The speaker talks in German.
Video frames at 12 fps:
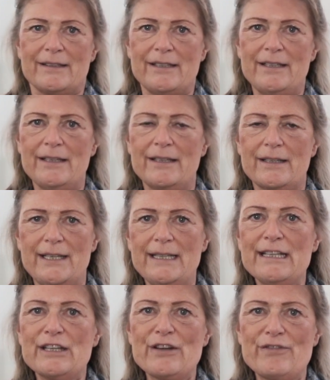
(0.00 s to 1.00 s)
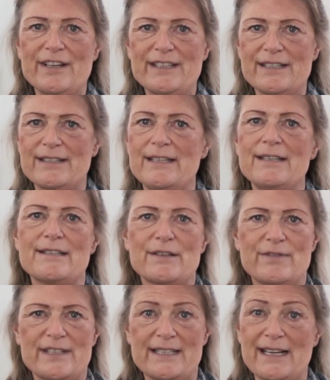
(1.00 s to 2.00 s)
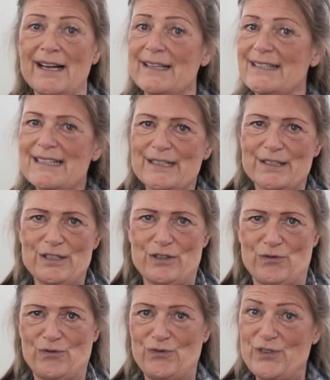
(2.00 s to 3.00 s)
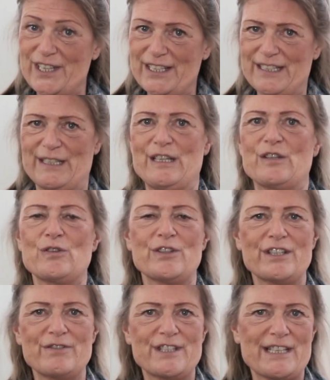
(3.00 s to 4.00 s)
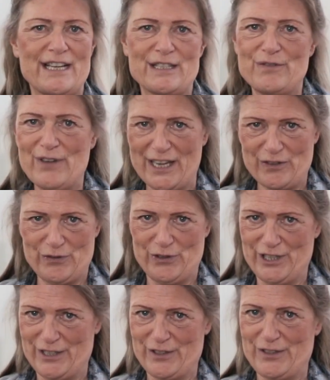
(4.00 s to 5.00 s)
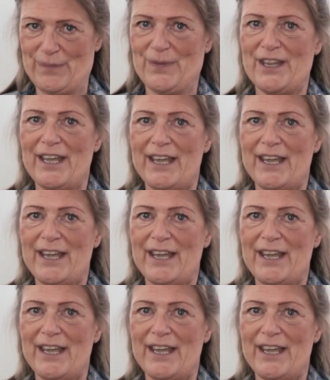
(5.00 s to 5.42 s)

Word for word: Die kindliche Fantasie ist etwas ganz, ganz Wichtiges und etwas ganz Wertvolles.